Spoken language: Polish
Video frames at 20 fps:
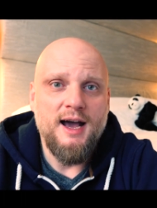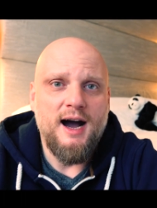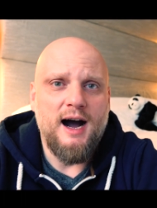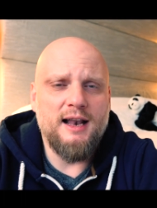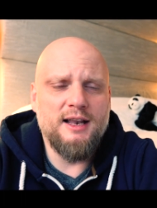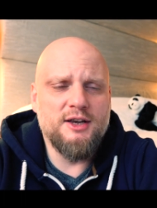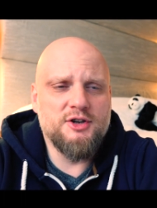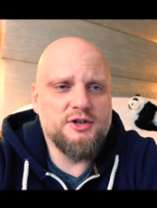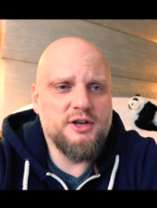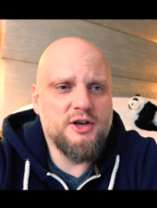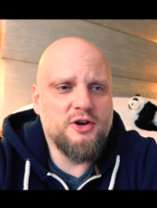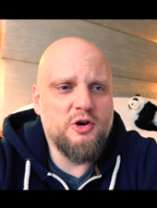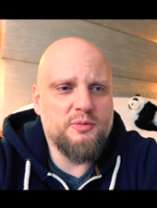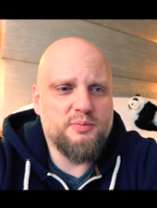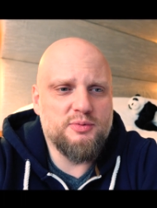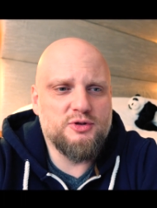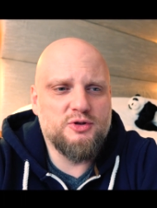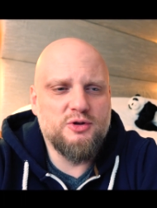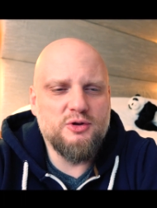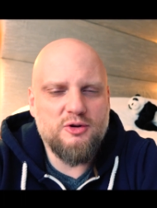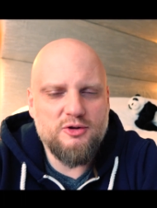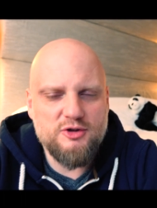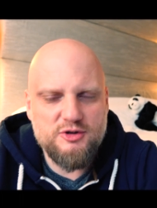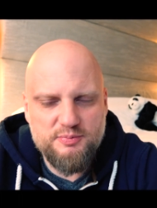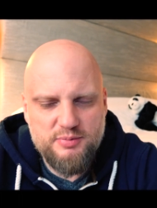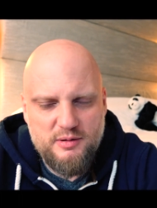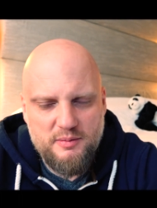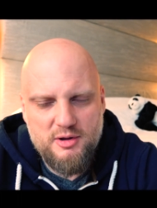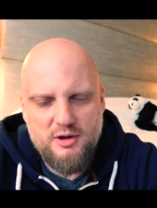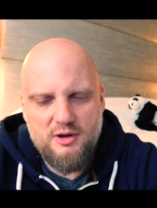ale że Jego po prostu
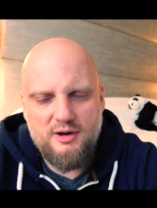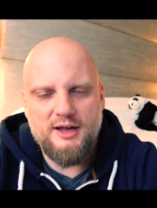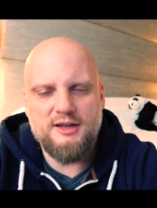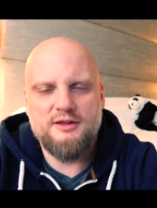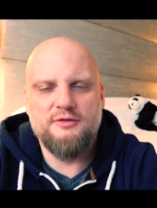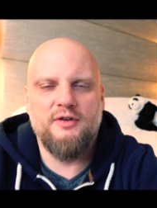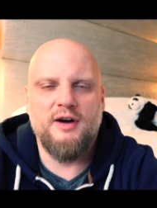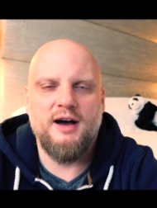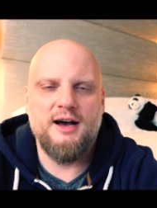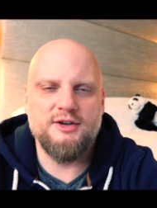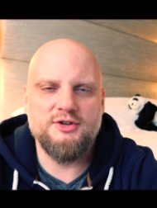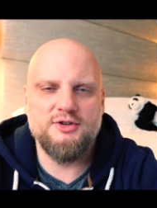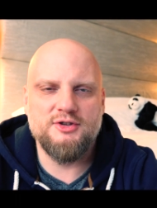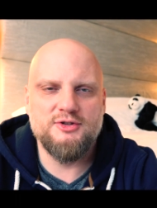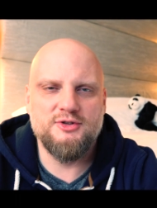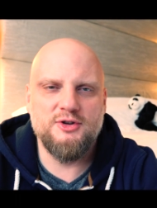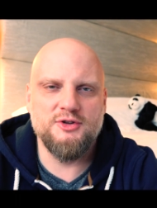rozpromieniona twarz